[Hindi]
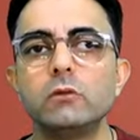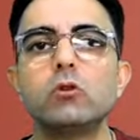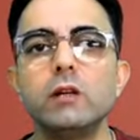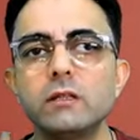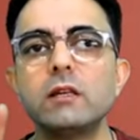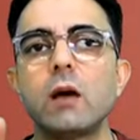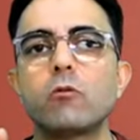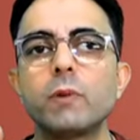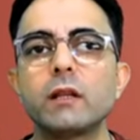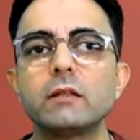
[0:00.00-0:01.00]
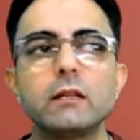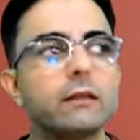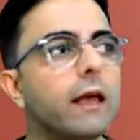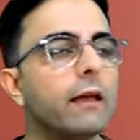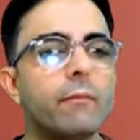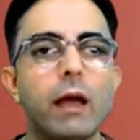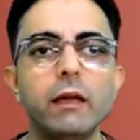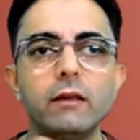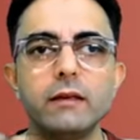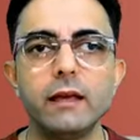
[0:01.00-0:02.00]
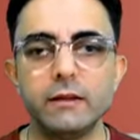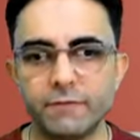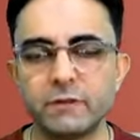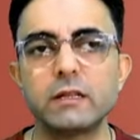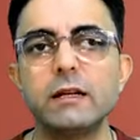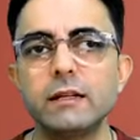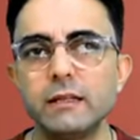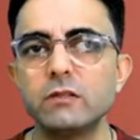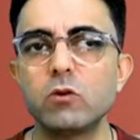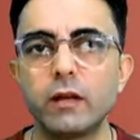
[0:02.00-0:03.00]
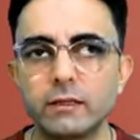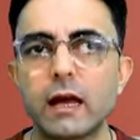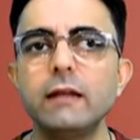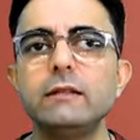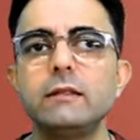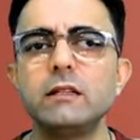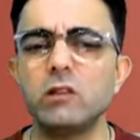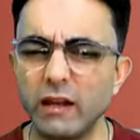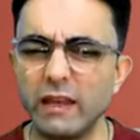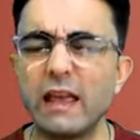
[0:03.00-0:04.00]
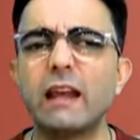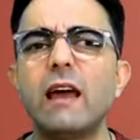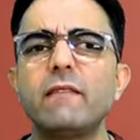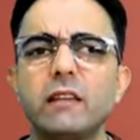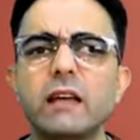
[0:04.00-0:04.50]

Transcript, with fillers: तो इससे आपको पता चलता है कि भाई ये फैसिलिटीज़ और ये सारी चीज़ें जो है ना ये एक लेवल